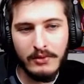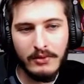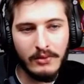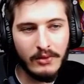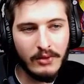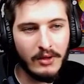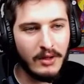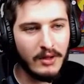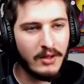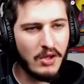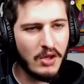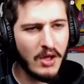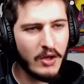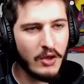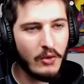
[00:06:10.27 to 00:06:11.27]
Donc euh,
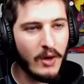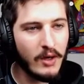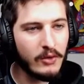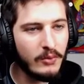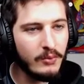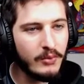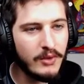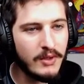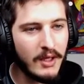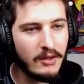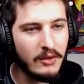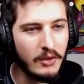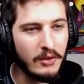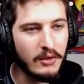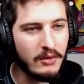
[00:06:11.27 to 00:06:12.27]
déjà, je crois qu'une bouteille
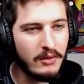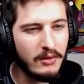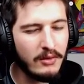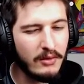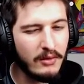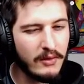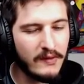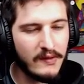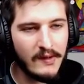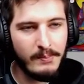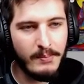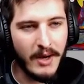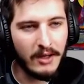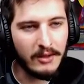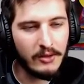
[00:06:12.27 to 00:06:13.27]
d'eau, euh, c'est
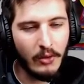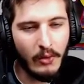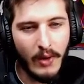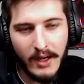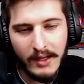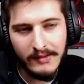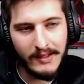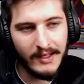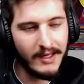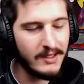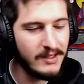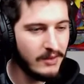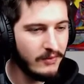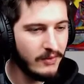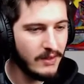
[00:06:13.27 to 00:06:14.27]
par trois que ça la
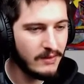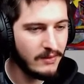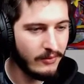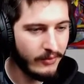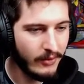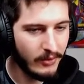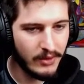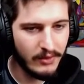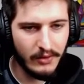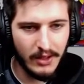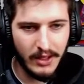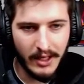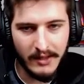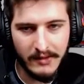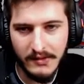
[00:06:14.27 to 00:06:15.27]
divise, enfin au niveau
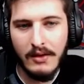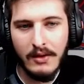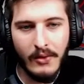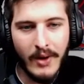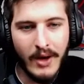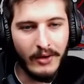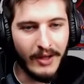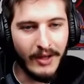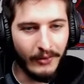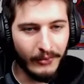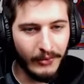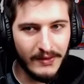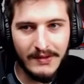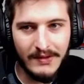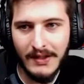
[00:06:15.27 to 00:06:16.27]
des rations. Ouais, on a un
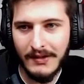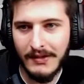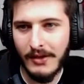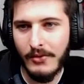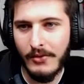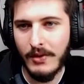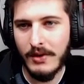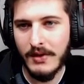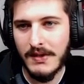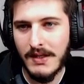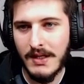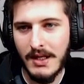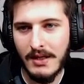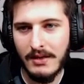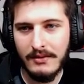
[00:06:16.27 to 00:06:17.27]
fusil, ça c'est cool
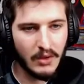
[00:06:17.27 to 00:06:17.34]
aussi.